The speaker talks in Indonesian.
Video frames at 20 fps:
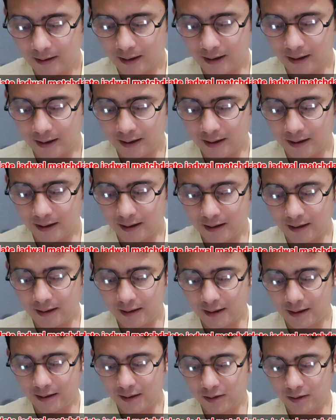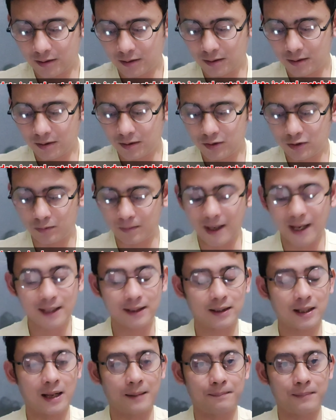Nah, itu
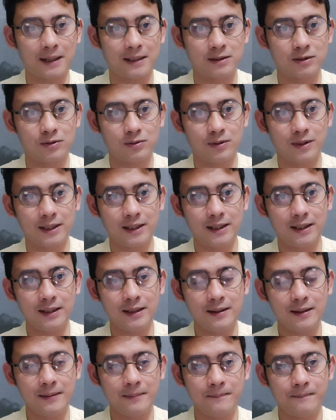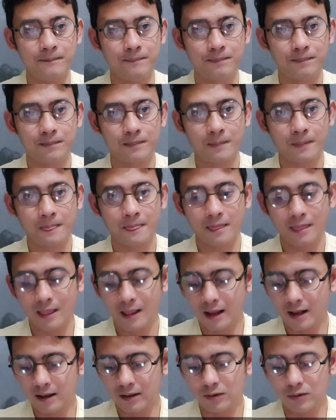Jumat 8 Juli
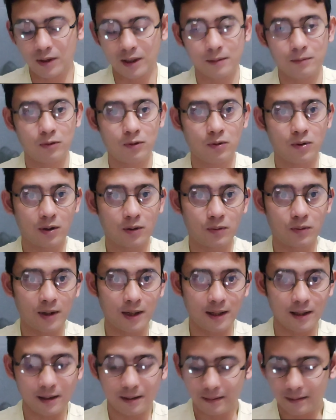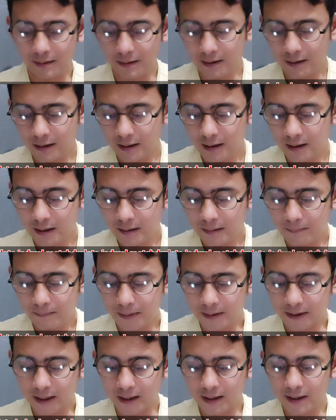2022
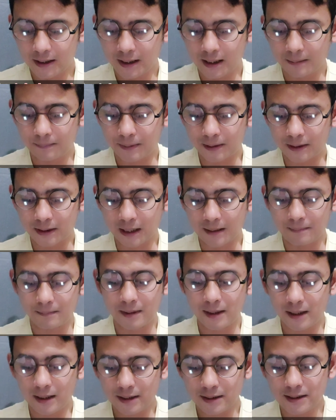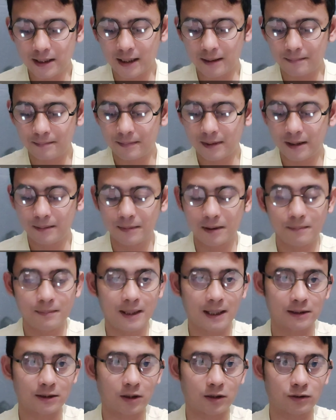Pertandingan pertama jam
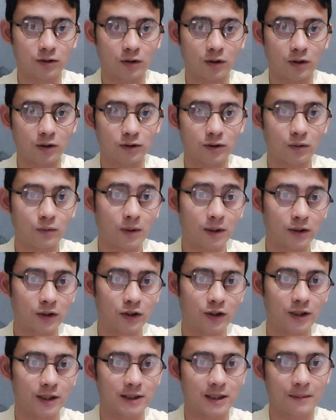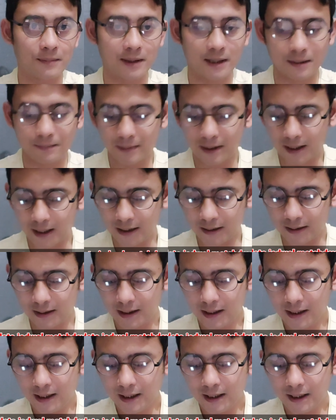15.00 waktu Indonesia bagian
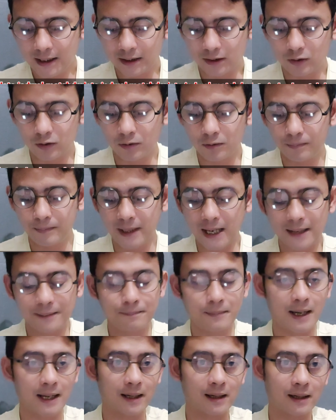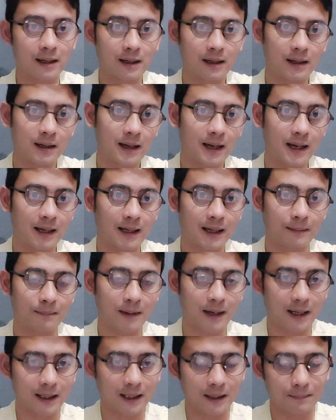Barat itu Myanmar
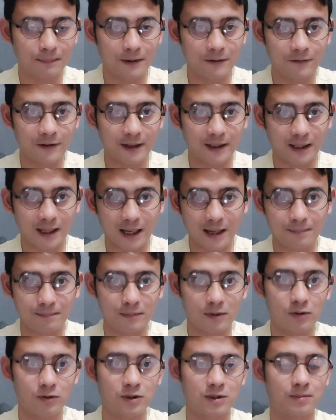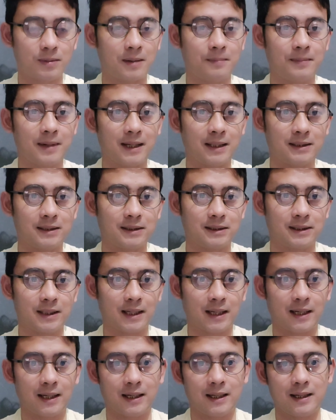akan menghadapi Vietnam U19.
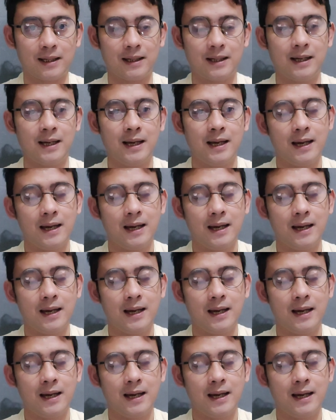Nah,